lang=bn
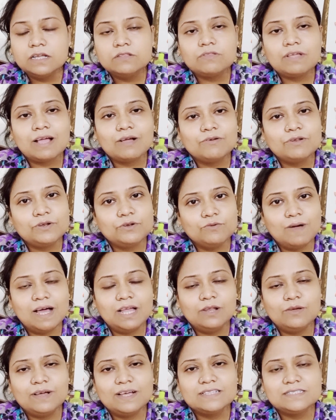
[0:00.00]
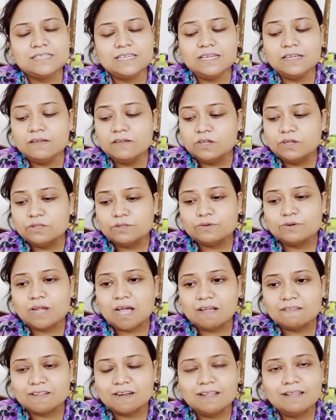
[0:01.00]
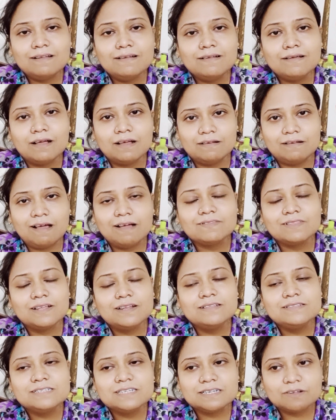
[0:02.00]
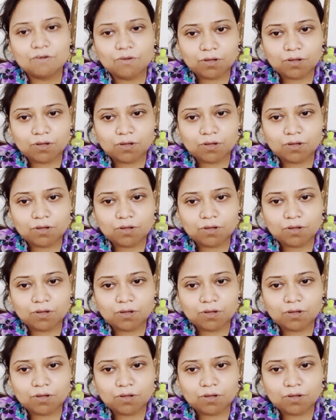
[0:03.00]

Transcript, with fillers: তো এখন একটু ভালো আছি তো ডাক্তারের ডাক্তারের যে